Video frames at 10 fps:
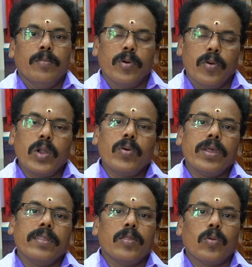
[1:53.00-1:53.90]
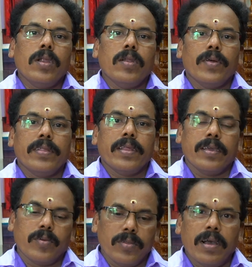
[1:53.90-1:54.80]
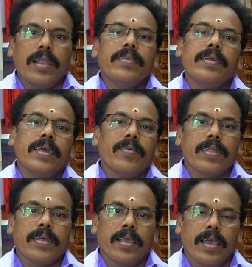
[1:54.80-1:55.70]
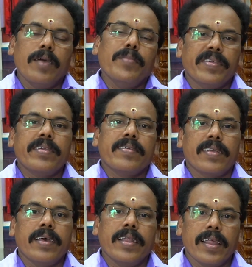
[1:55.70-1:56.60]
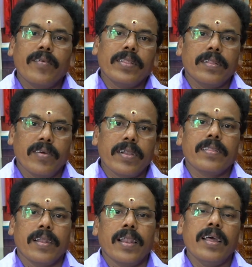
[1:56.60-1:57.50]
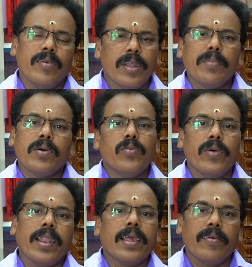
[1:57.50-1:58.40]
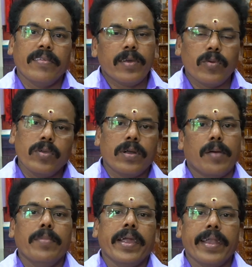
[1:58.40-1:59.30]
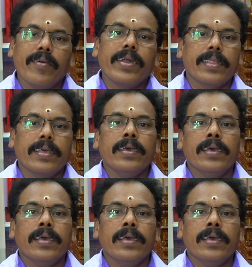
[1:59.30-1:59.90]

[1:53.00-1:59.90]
இப்போ ஒரு ஒரு இந்த தொழில் வந்துட்டு கொஞ்சம் அழிஞ்சிக்கிட்டே வருதுங்க ஏன்னா மிஷினரிஸ் எல்லாம் நிறைய வந் வர்றதுனால நமக்கும் வேலைகள் வந்து கொஞ்சம் கம்மியாகிட்டே வருது